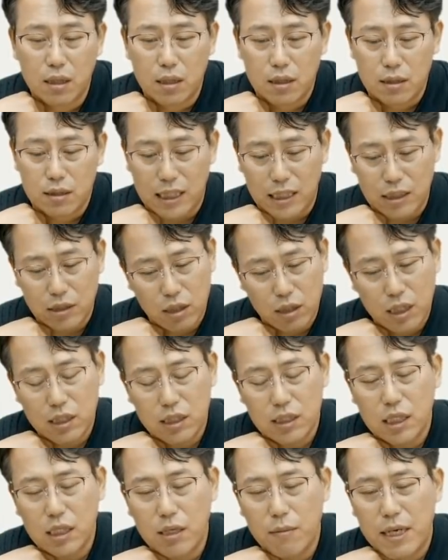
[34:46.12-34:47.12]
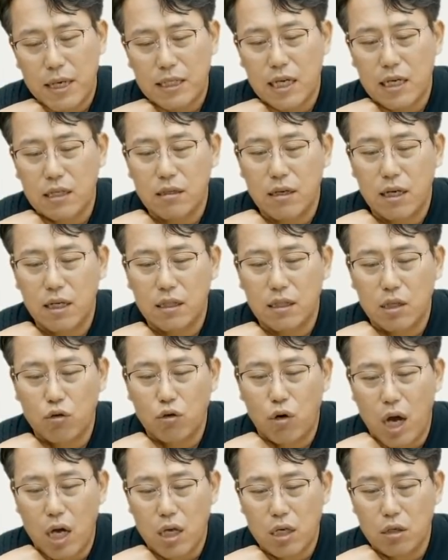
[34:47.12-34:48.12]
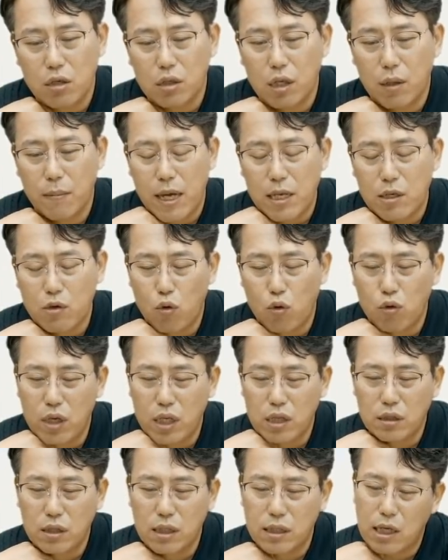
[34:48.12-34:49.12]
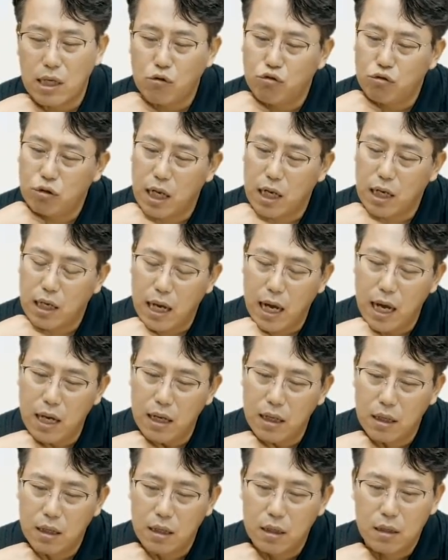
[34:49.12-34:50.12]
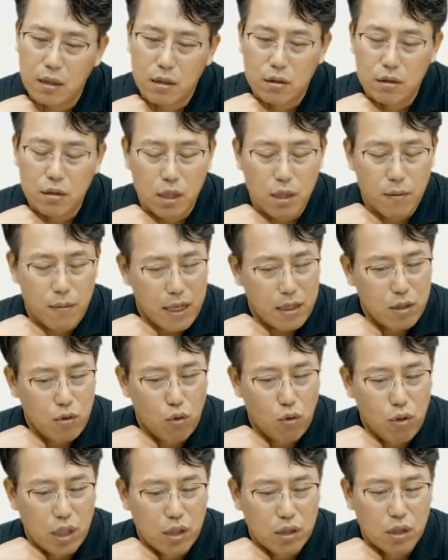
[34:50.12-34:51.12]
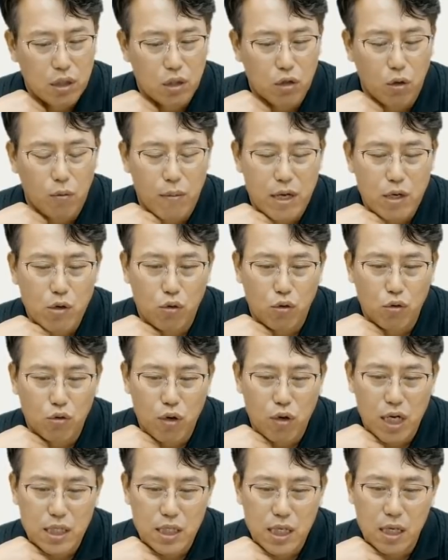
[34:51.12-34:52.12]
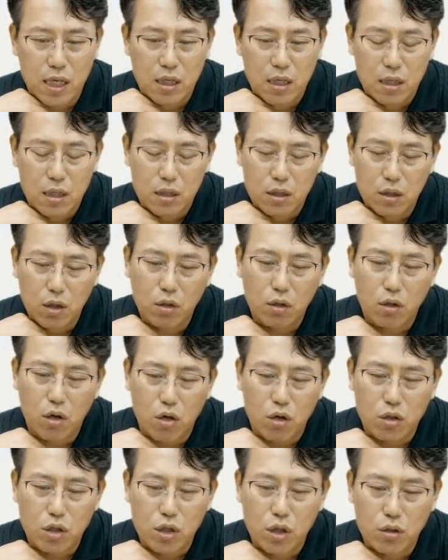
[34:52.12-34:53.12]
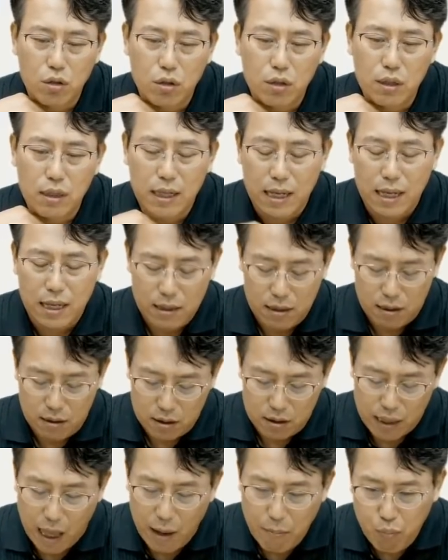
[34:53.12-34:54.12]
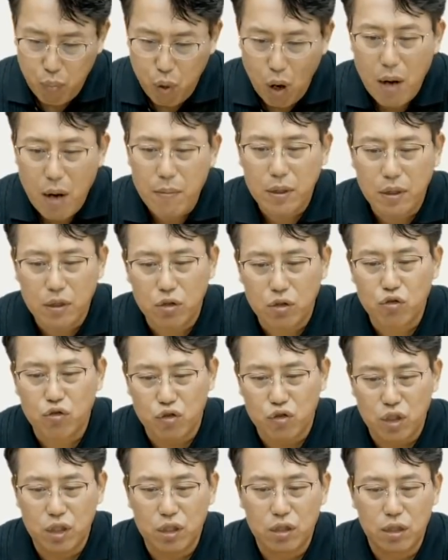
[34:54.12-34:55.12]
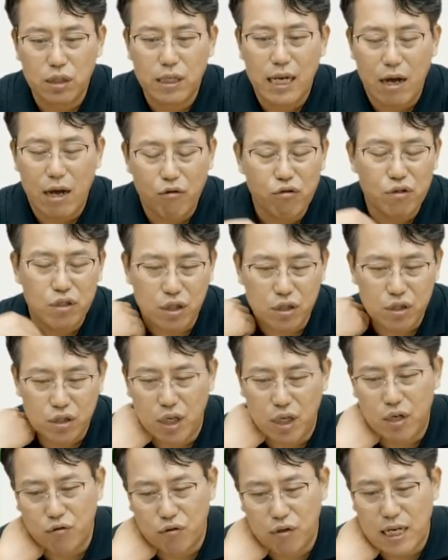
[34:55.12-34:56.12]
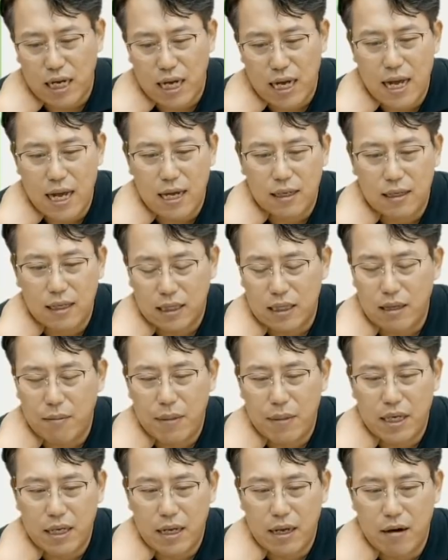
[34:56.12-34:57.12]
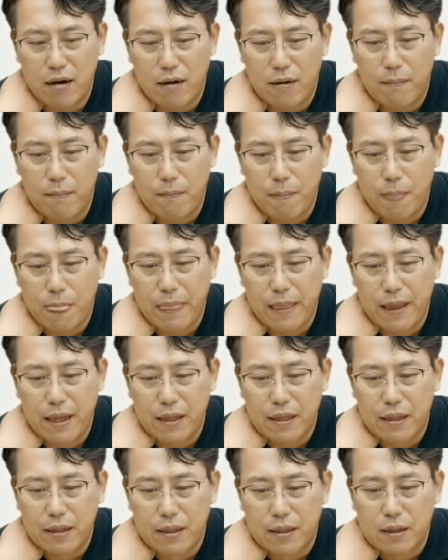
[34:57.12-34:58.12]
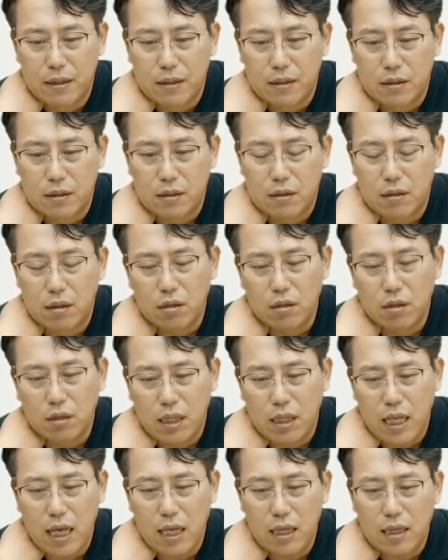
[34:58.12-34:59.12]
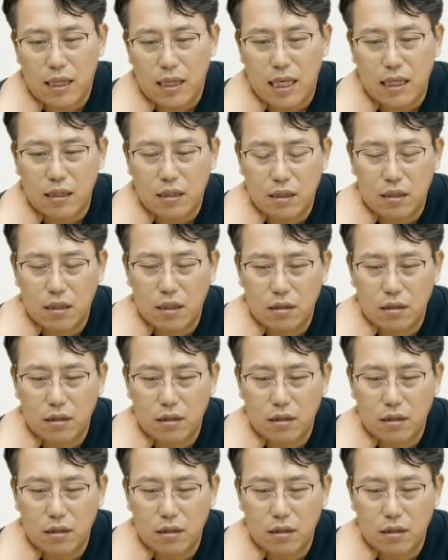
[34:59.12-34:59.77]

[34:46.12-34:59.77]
작년에 시장이 막 상승할 때도 이렇게 많이 올랐는데 사도 될까? 이렇게 많이 올랐는데 너무 많이 오른 거 아니야? 이런 걱정을 내포하면서 주식을 하고 있었어요. 우리가 그랬단 말이에요. 그런데 작년